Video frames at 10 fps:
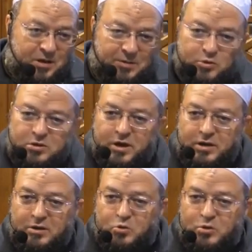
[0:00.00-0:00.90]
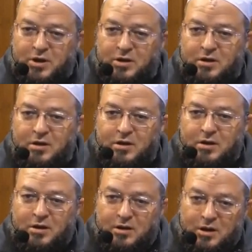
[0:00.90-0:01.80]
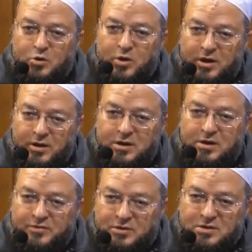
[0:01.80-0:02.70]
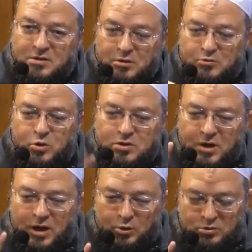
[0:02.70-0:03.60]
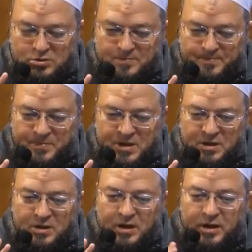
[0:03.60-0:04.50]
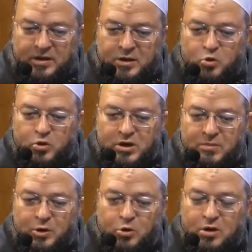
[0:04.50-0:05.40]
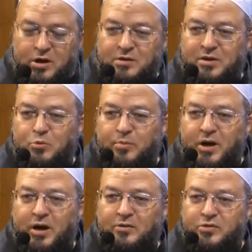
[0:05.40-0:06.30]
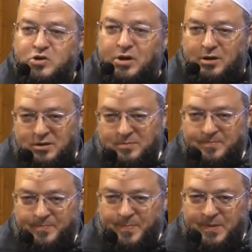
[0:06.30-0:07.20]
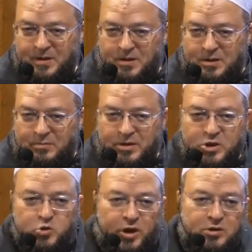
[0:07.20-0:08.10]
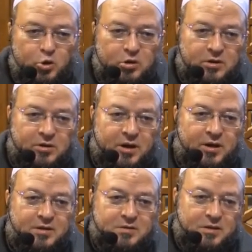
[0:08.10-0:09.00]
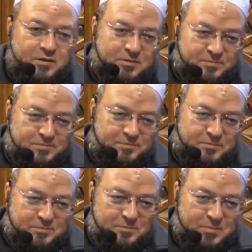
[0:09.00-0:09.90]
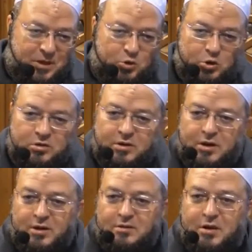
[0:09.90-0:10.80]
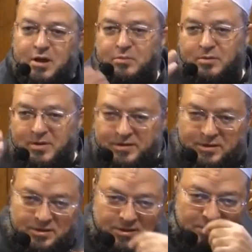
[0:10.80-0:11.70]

لابد أن يكون له أهلية في التصرف والتعاقد أن يكون مال القرض مباحا في الشرع ما يجيش واحد يقرضني خنازير أو يعطيني قرض خمر مثلا